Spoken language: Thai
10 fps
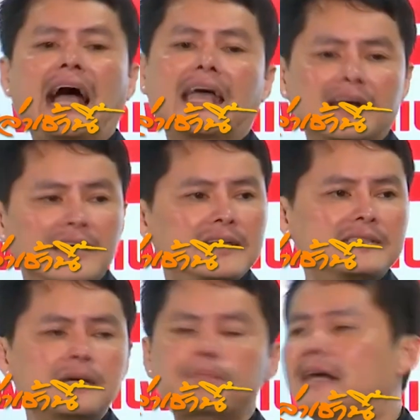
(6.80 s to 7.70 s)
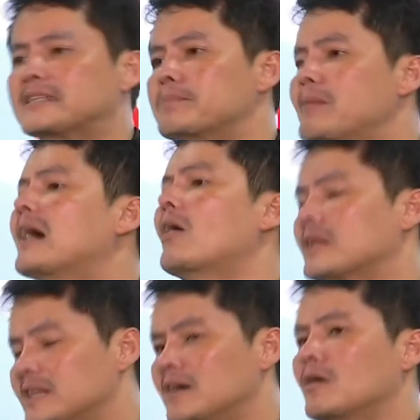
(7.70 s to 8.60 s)
รเคยซื้อ80มั่งก่อน
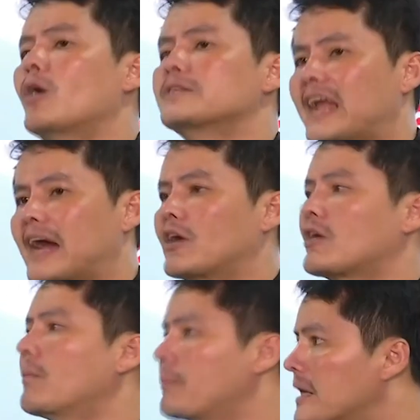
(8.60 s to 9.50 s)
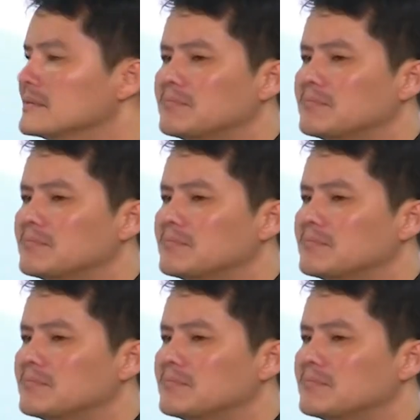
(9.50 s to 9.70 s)
กองสลากดอทคอมเปิด